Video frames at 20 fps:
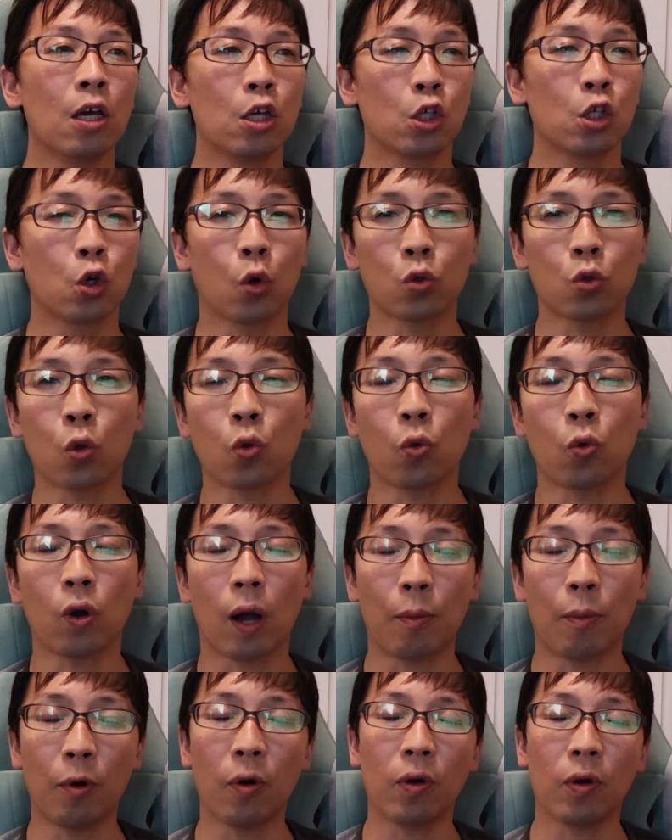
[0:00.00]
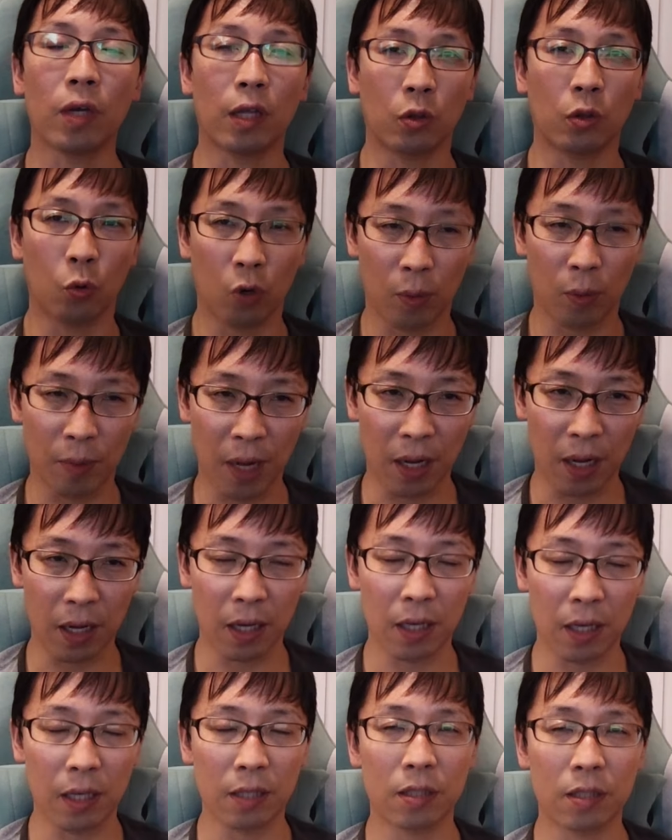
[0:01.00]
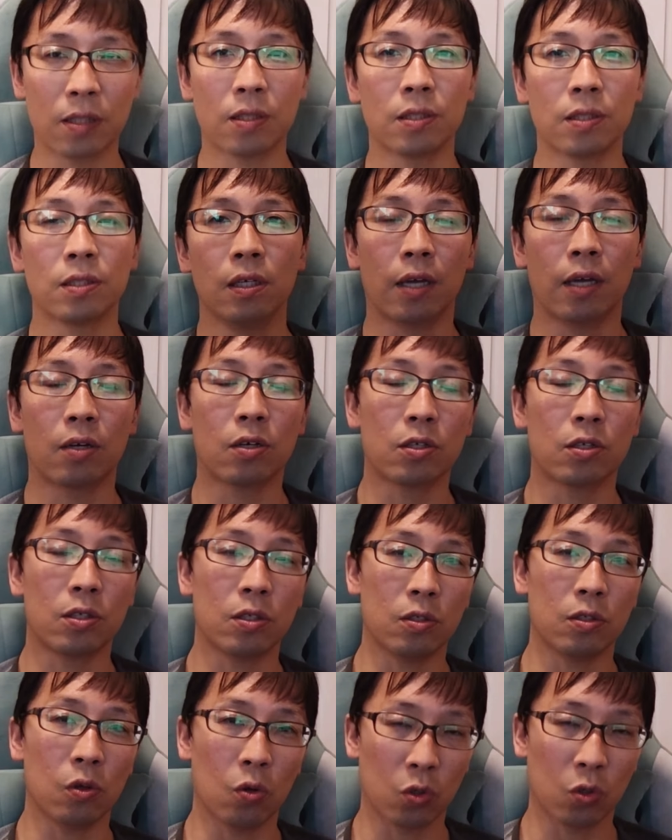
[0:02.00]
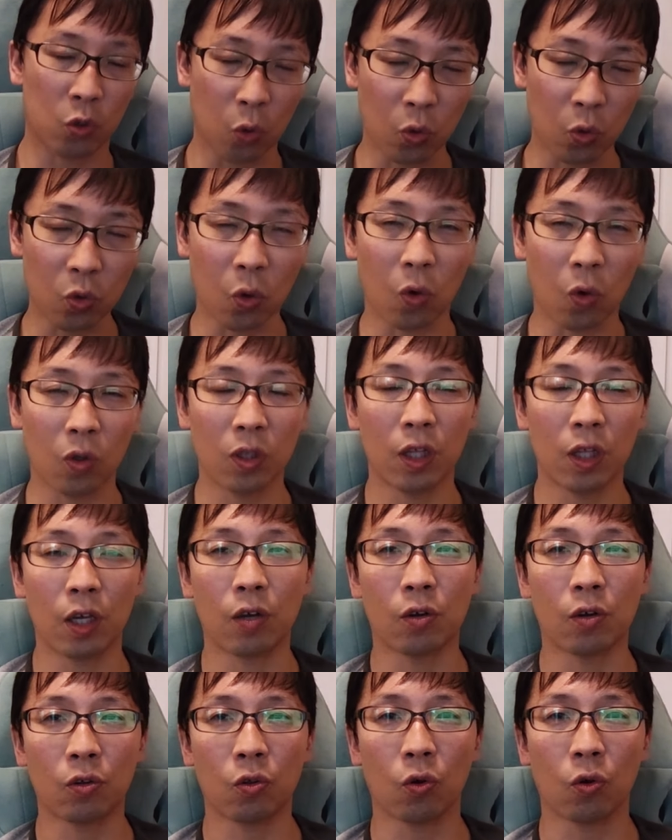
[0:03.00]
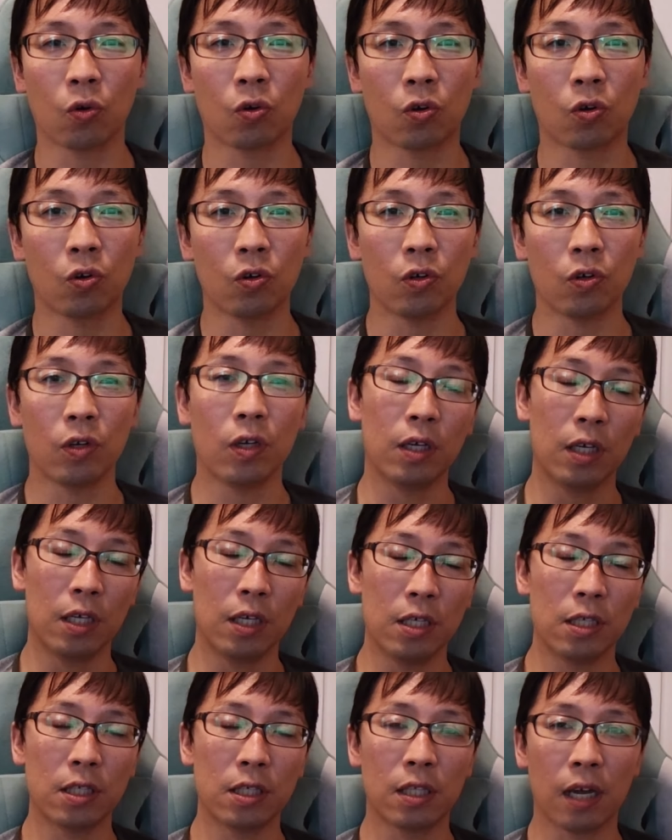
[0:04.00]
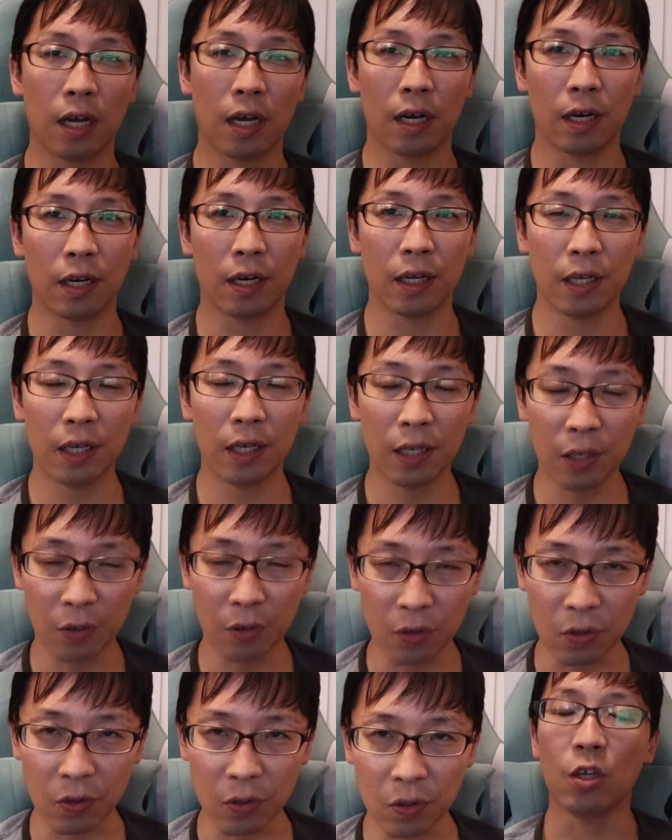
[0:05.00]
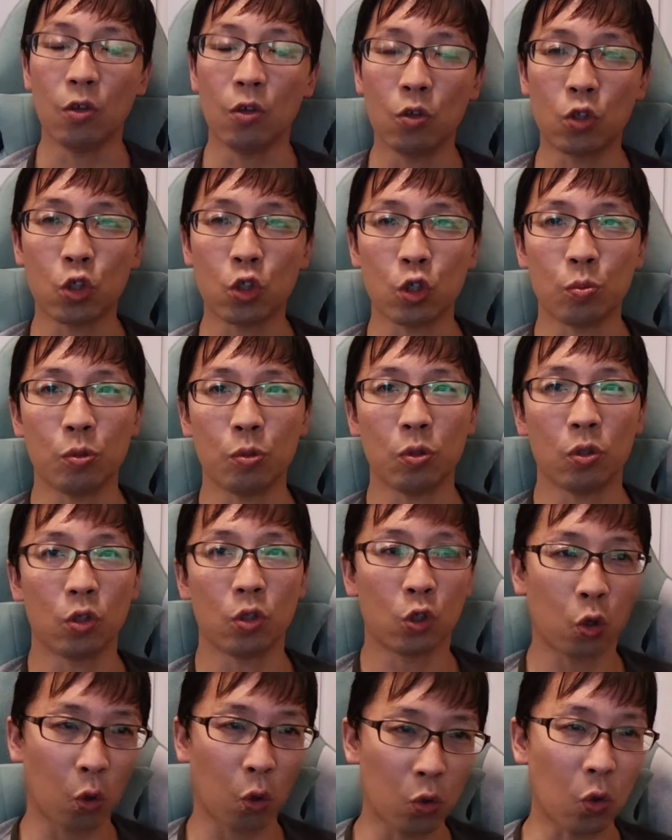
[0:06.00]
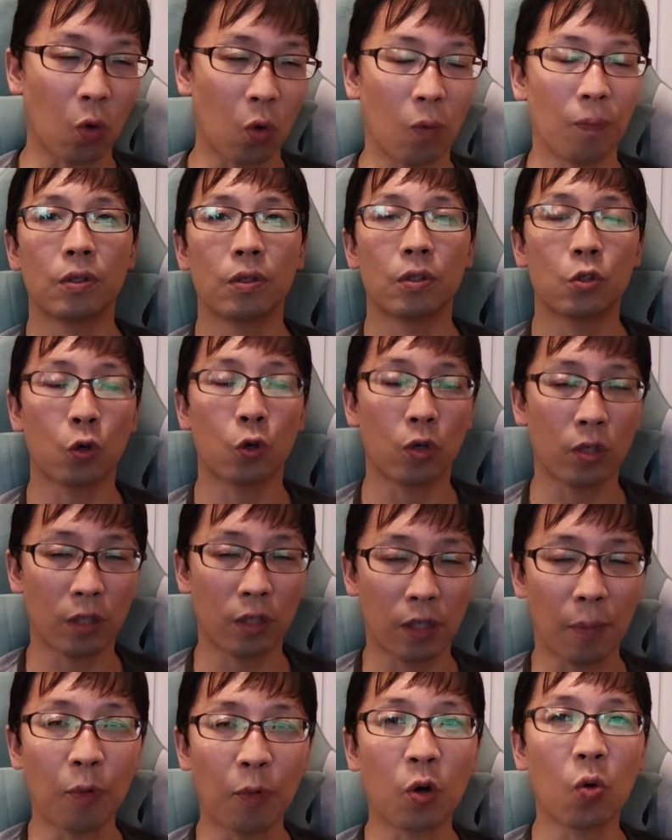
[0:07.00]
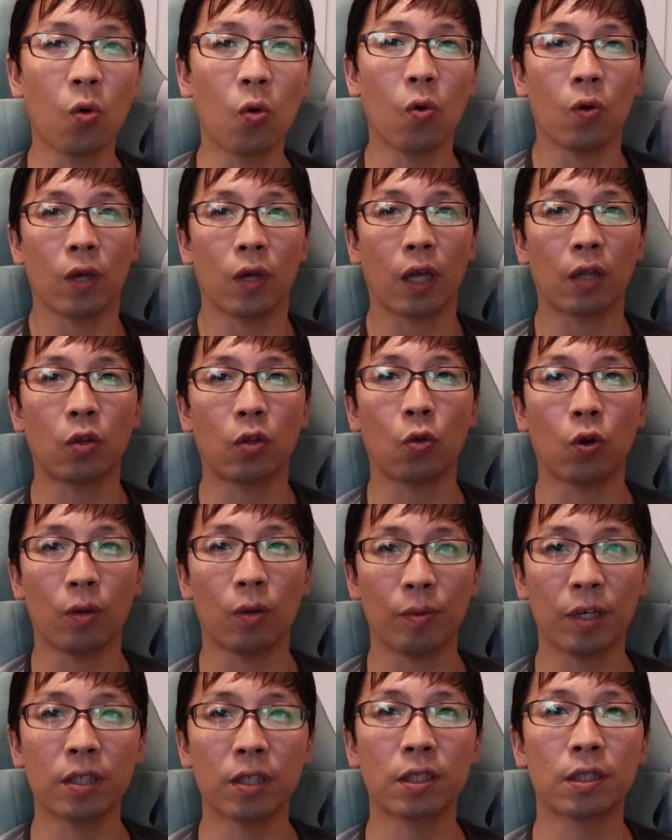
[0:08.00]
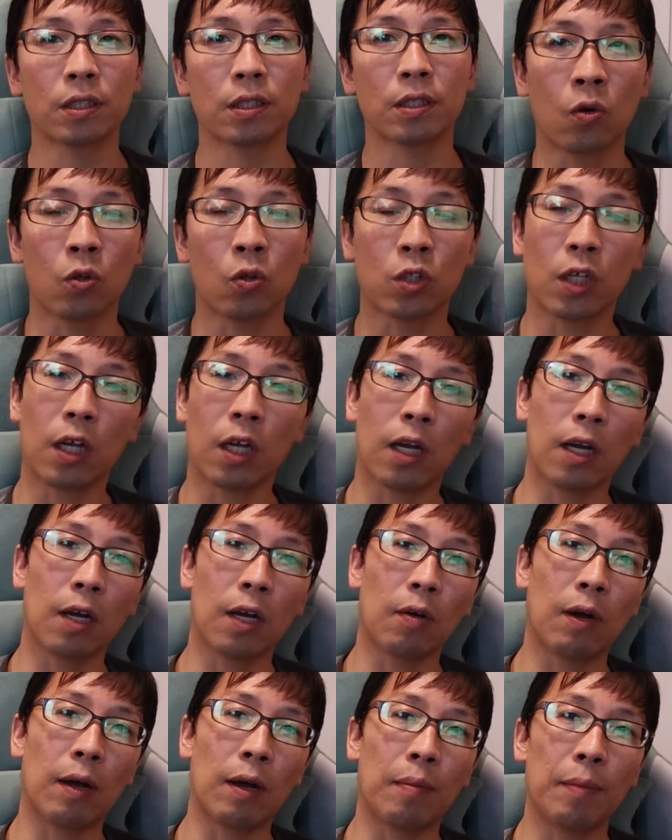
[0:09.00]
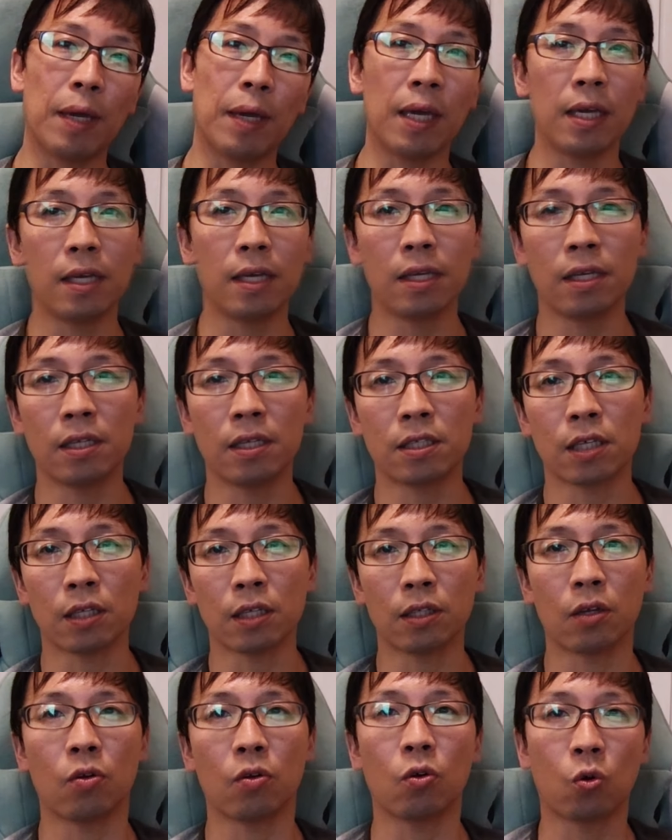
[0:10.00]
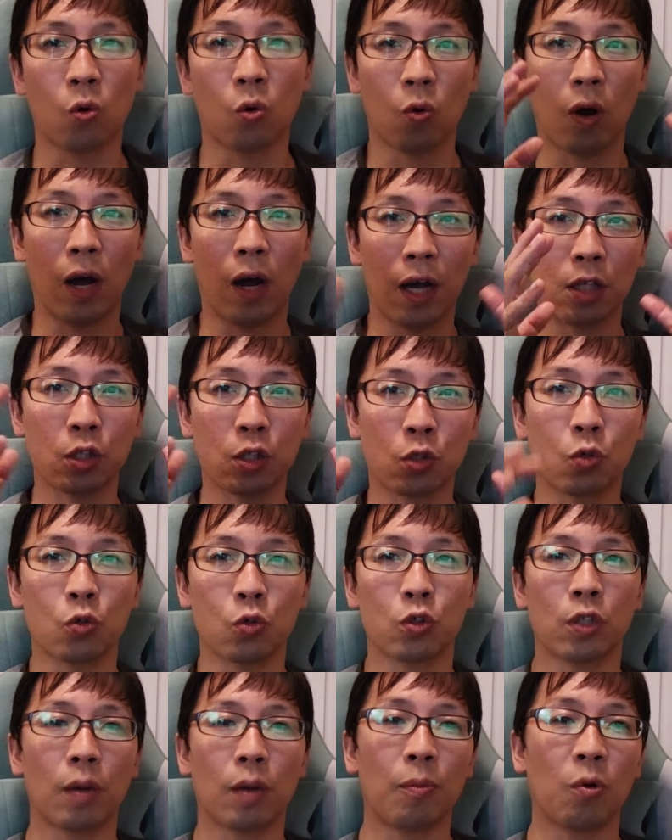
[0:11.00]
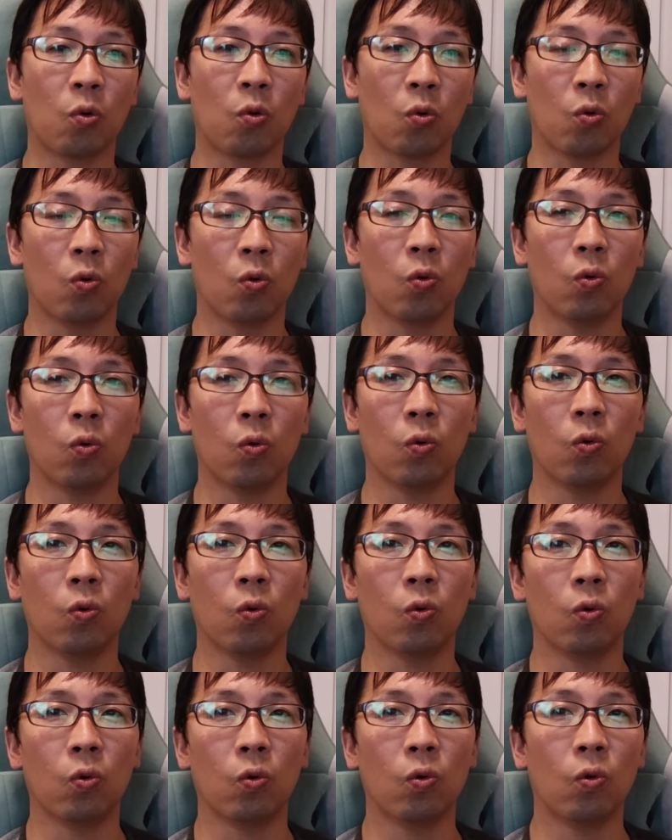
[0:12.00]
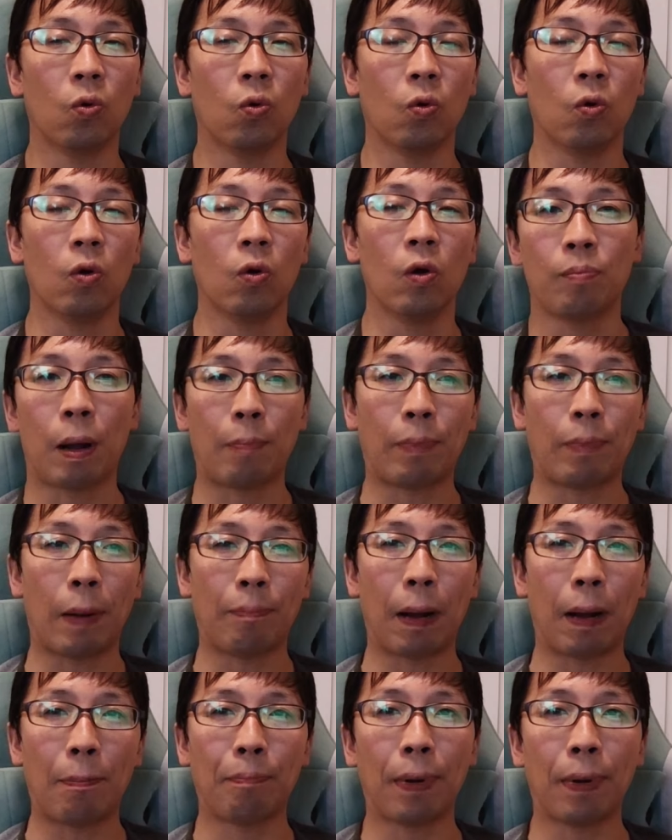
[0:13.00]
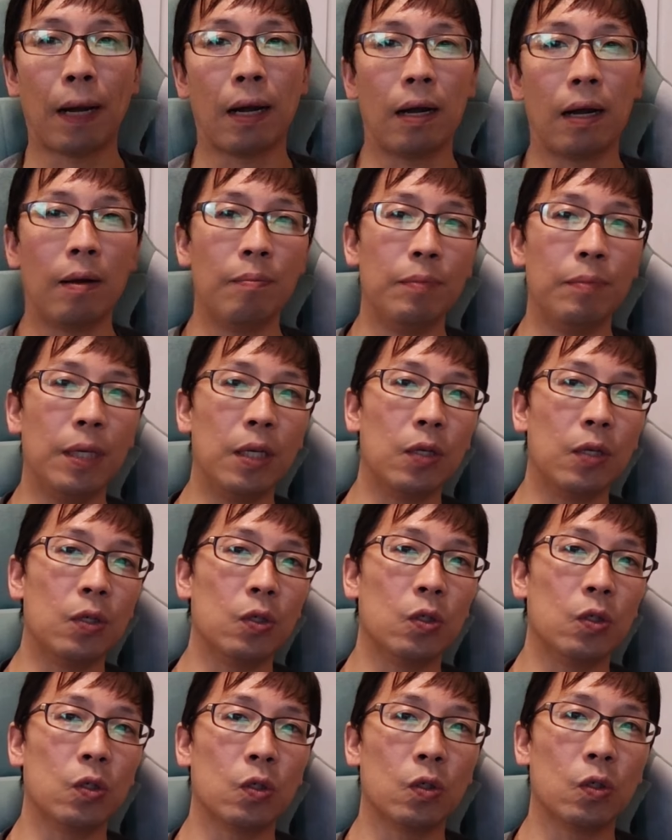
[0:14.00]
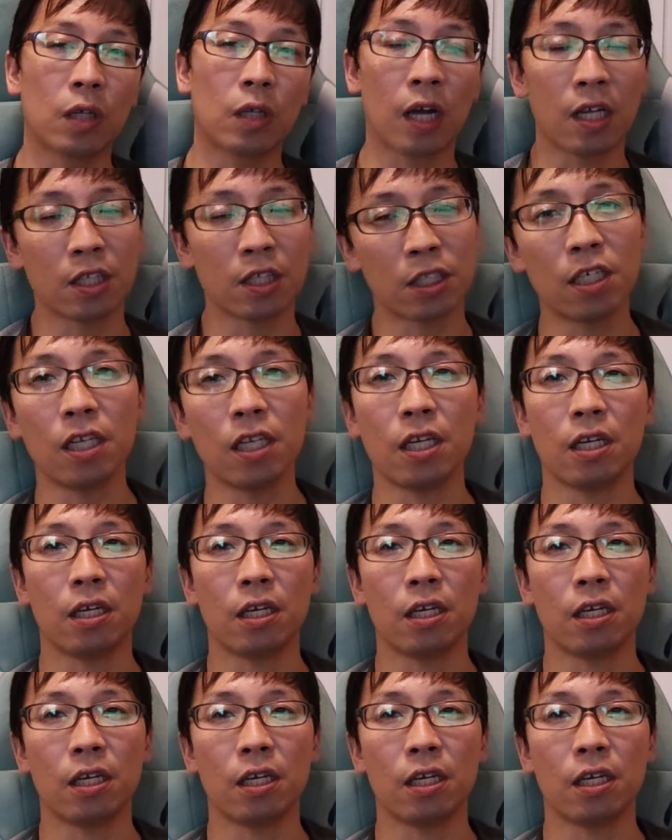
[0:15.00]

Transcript: ショート動画もやっております。X のショート、TikTok、インスタ、リール、YouTube、ショート、そういったものをやっております。こちらはメインチャンネルをこう圧縮したものをパッパパッパ見る感じに